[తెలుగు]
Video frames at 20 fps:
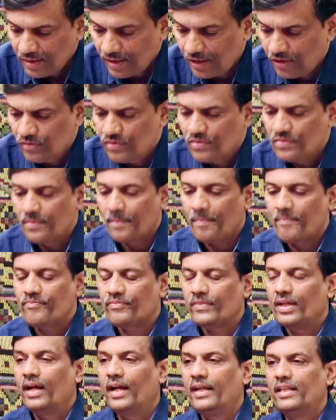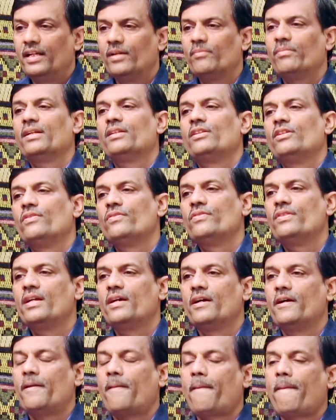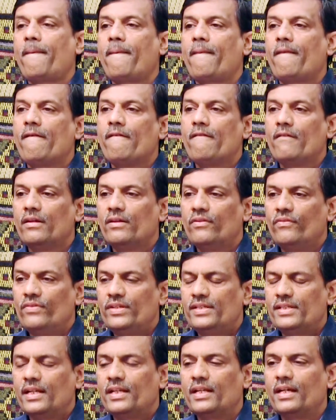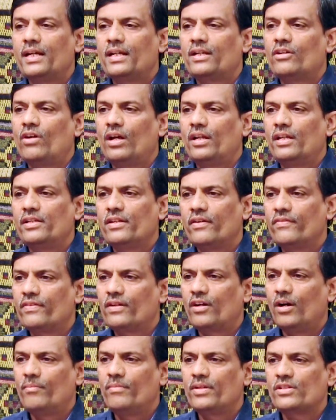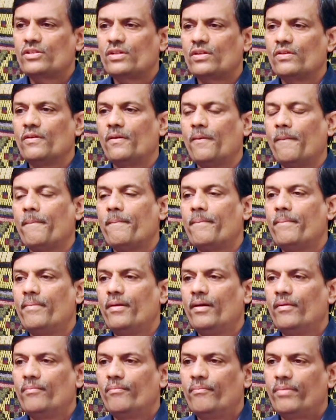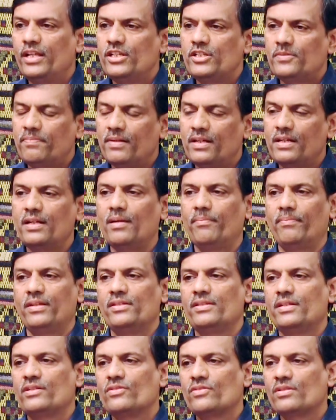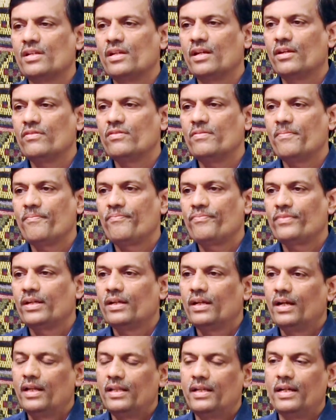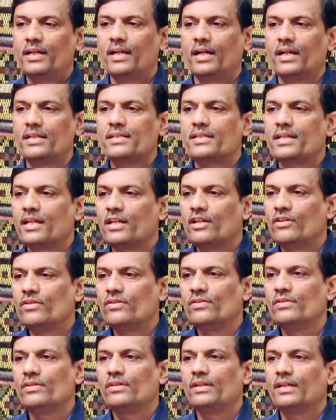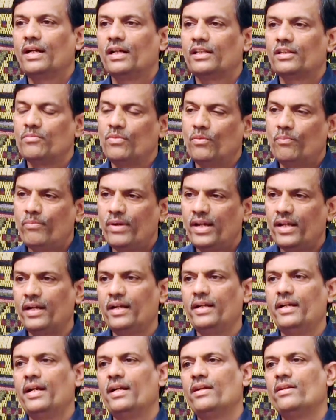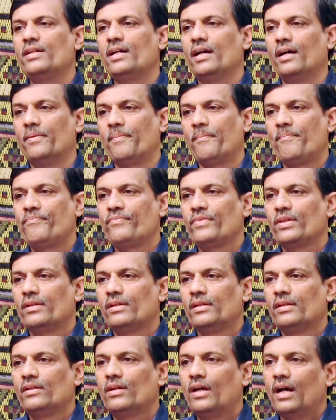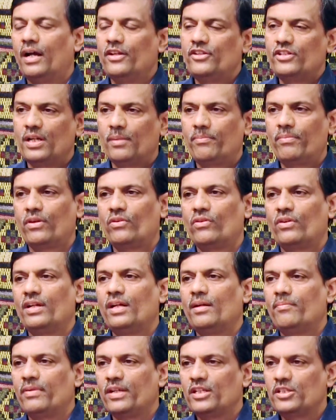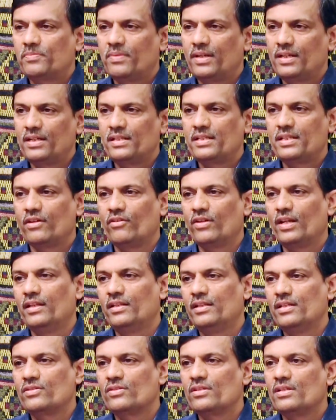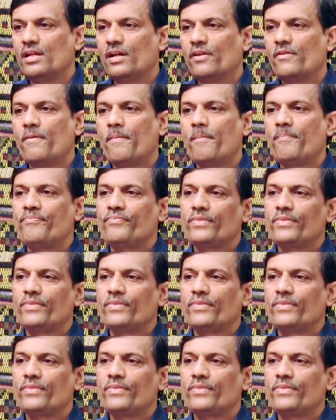నేను హైదరాబాద్లో ఉన్న విజయనగర్ కాలేజ్ ఆఫ్ కామర్స్లో ప్రిన్సిపల్గా పనిచేస్తున్నాను అదే కళాశాలలో గత ముప్పై రెండేళ్లుగా అధ్యాపకుడిగా ప్రిన్సిపల్గా సేవలు అందిస్తున్నాను